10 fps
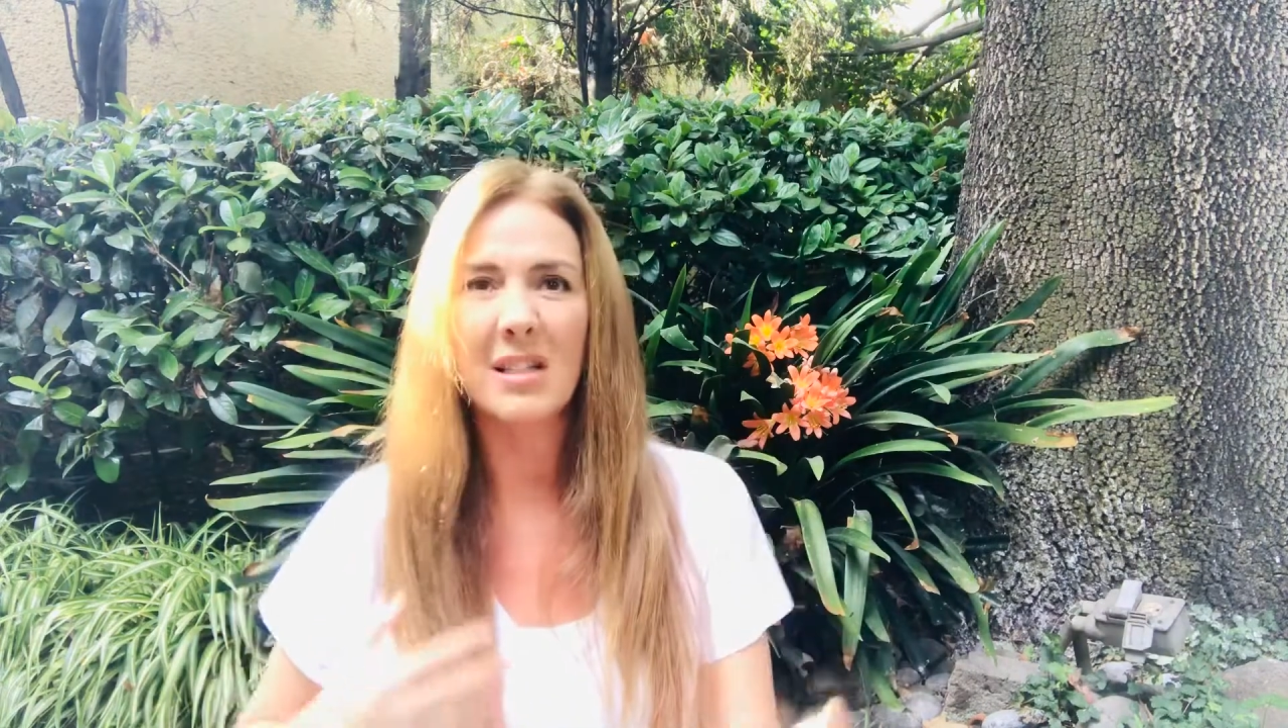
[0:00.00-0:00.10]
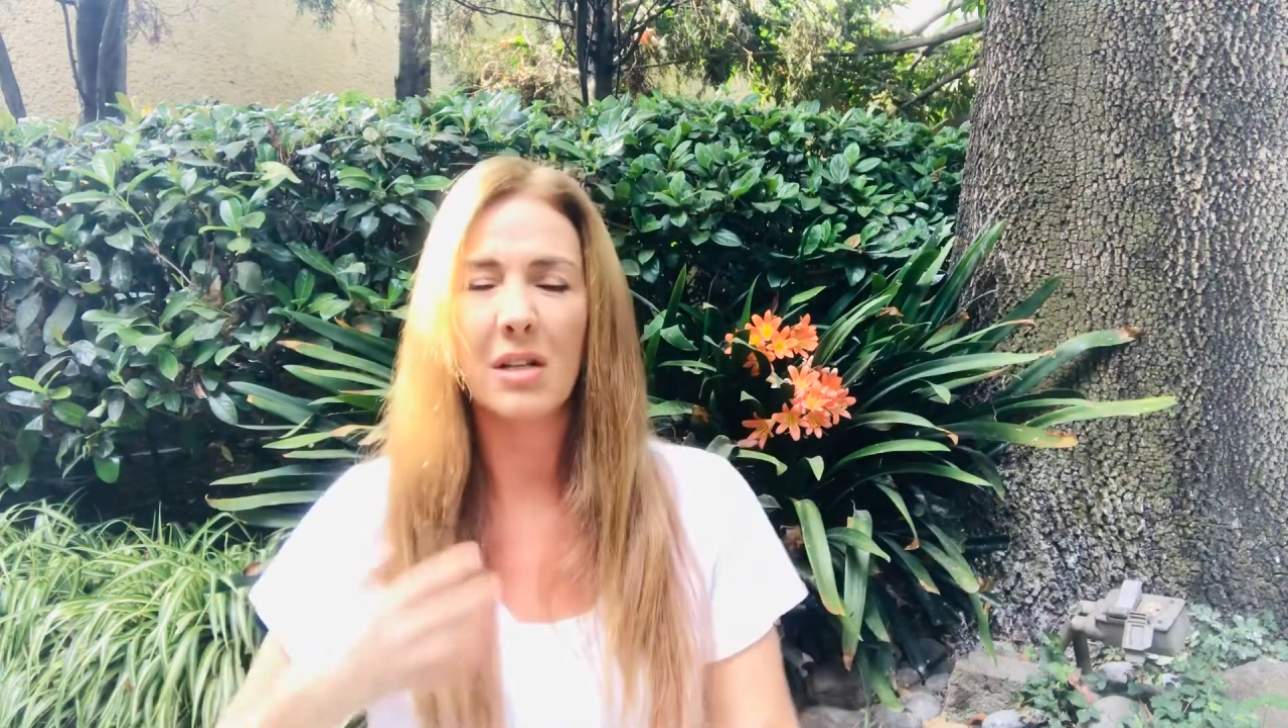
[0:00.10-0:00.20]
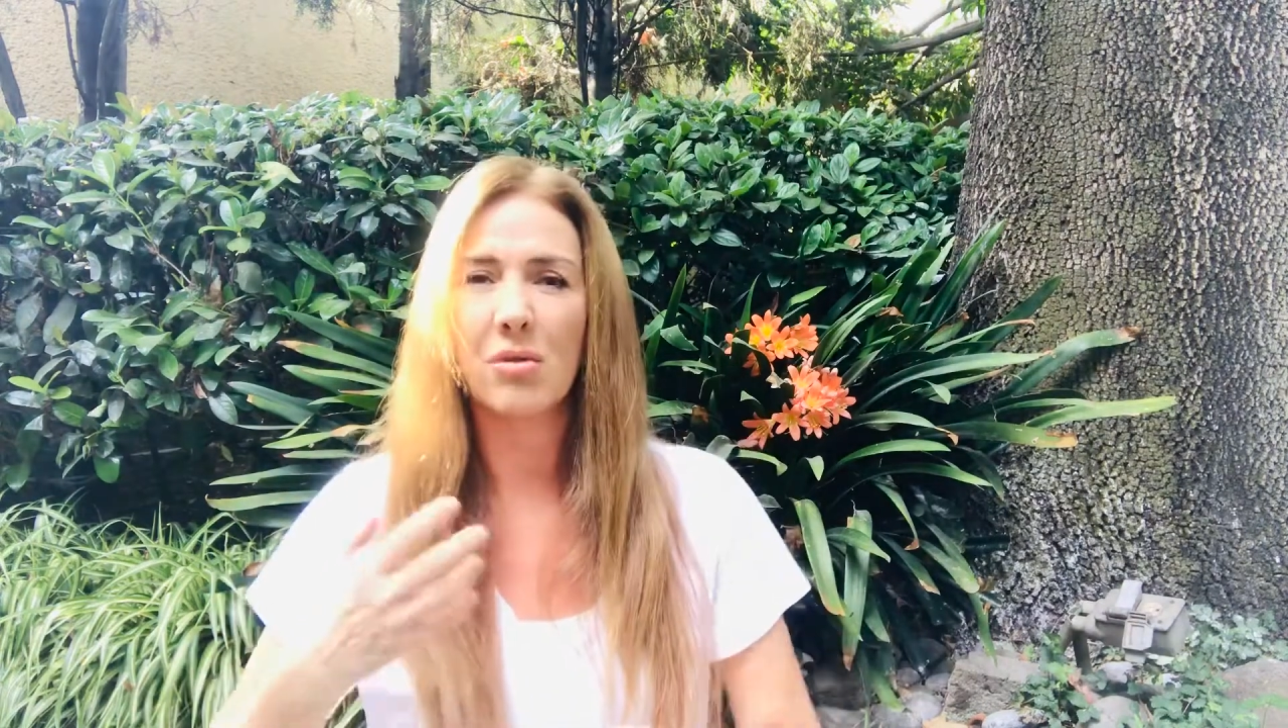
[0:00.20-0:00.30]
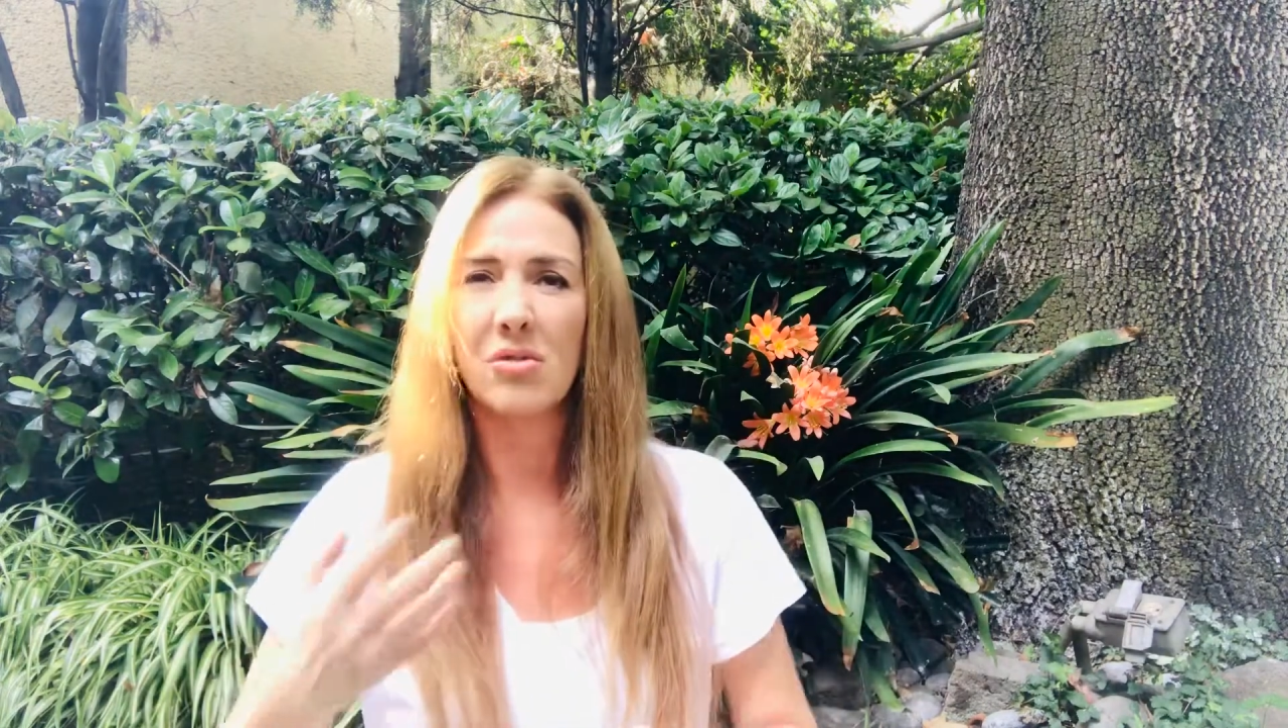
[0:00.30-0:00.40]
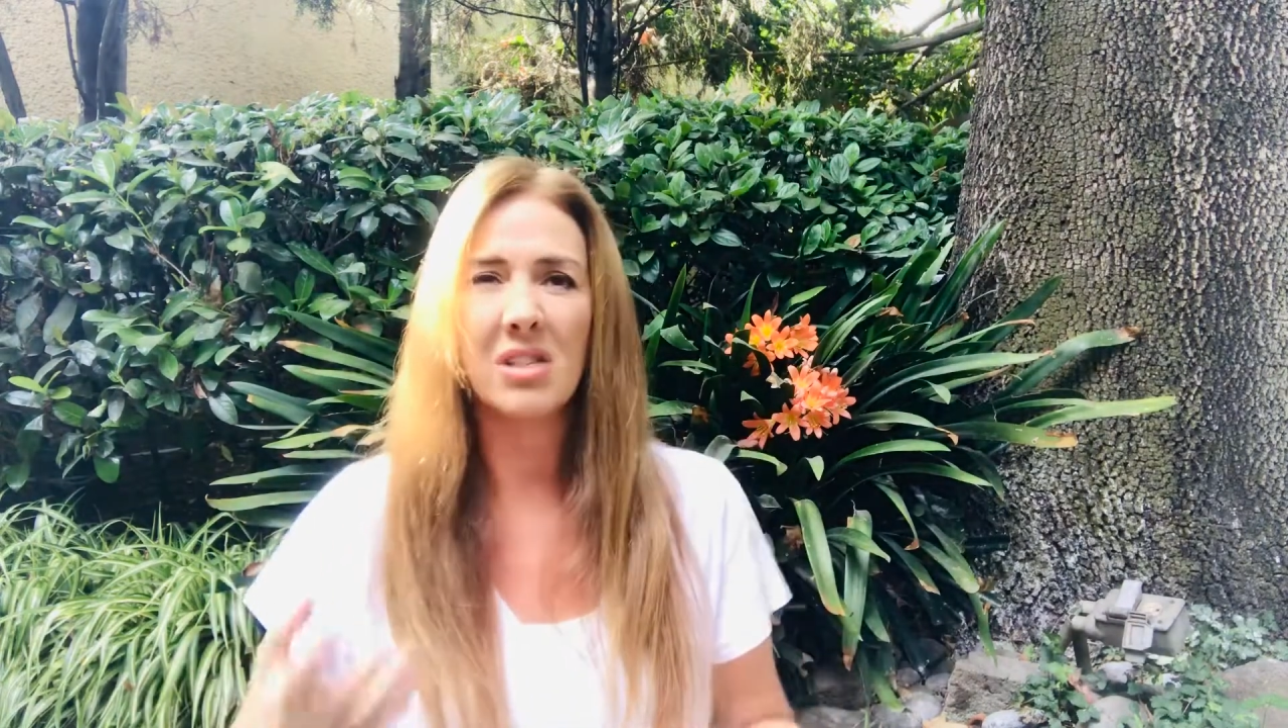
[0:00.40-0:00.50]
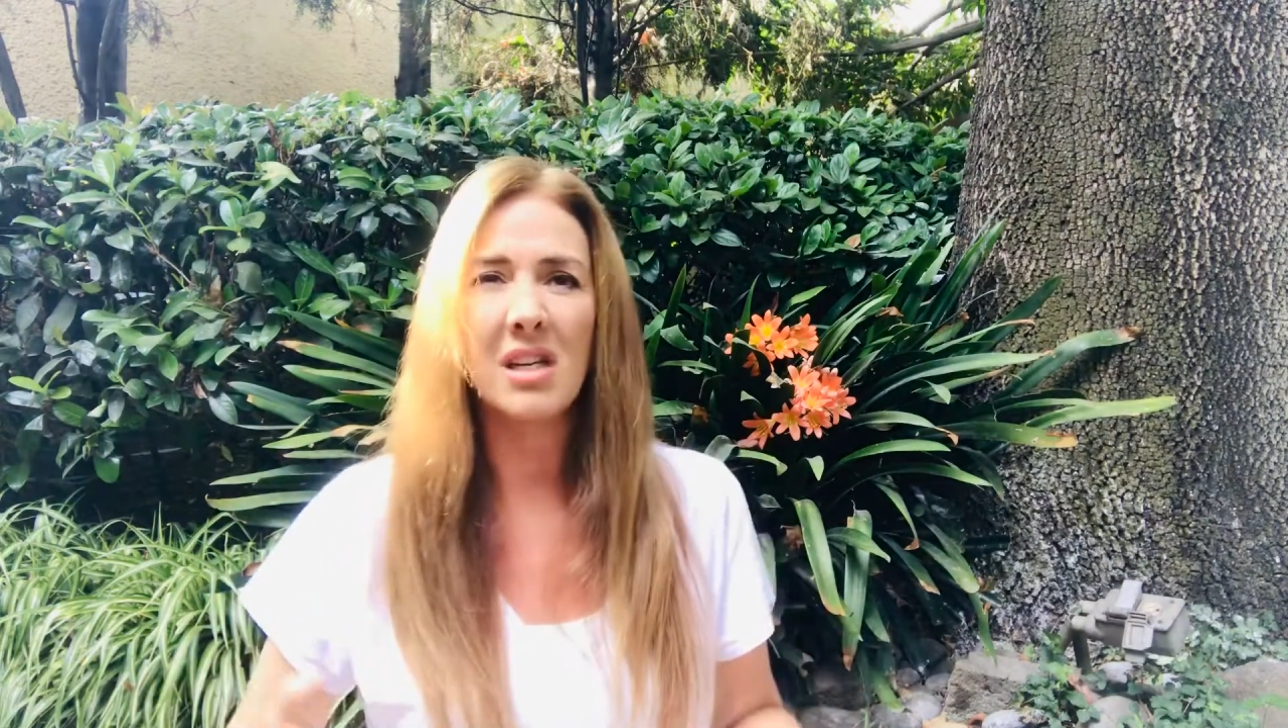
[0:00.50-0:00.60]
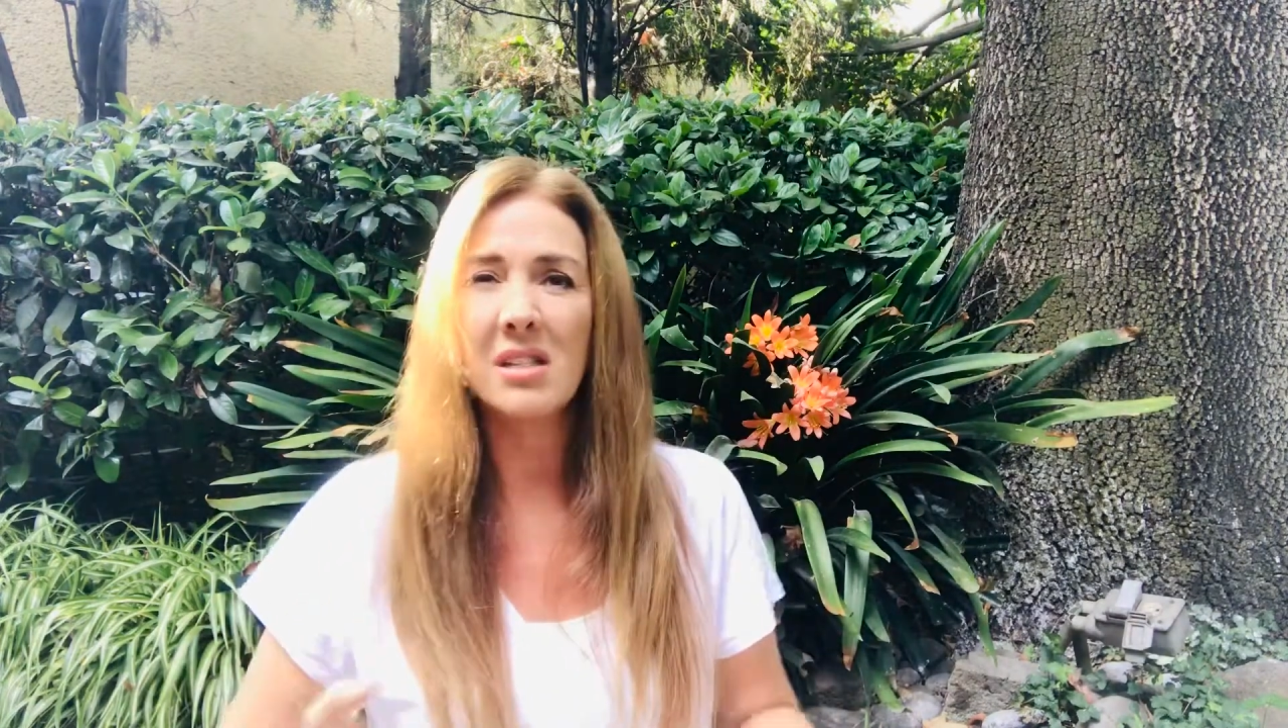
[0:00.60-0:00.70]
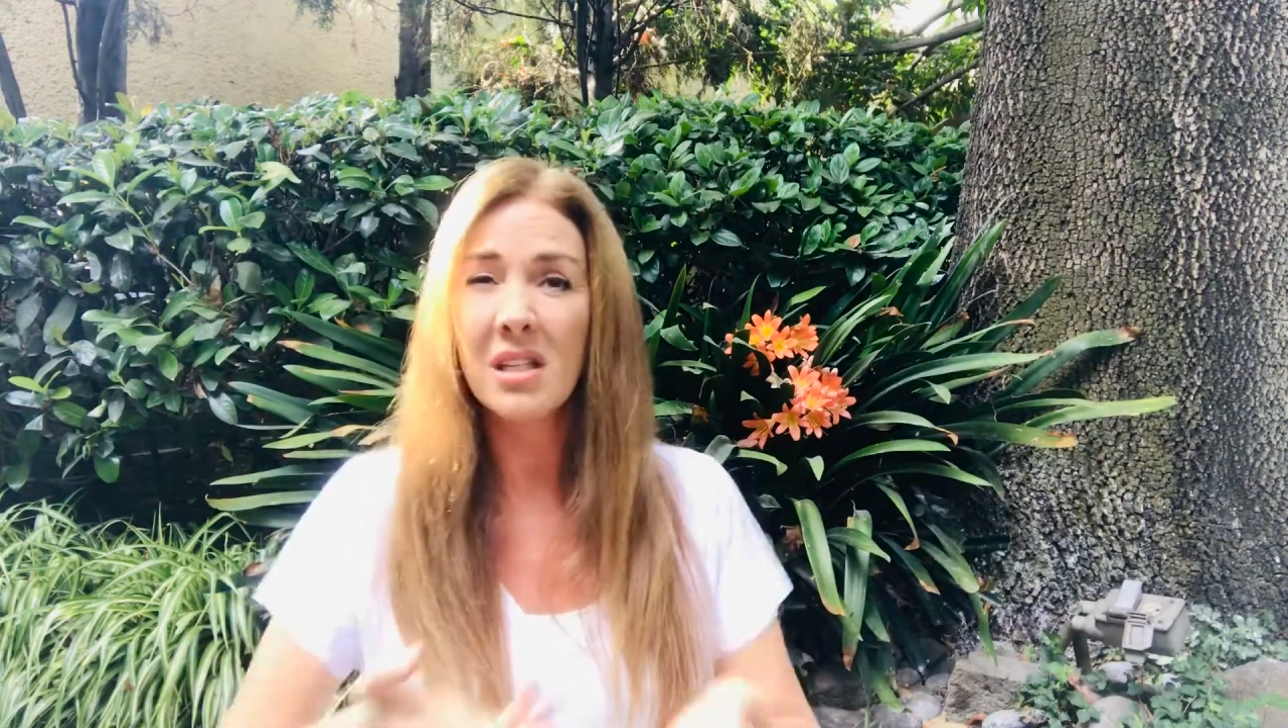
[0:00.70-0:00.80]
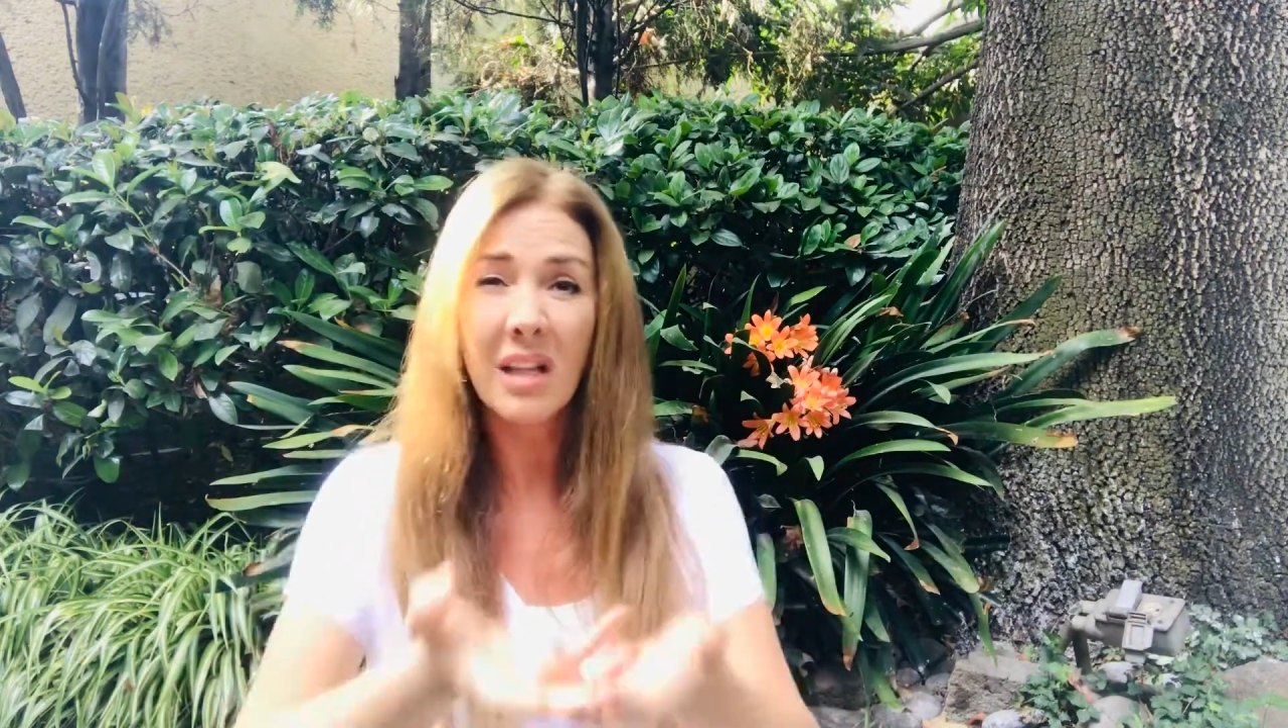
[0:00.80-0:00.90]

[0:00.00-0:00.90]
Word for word: de conciencia.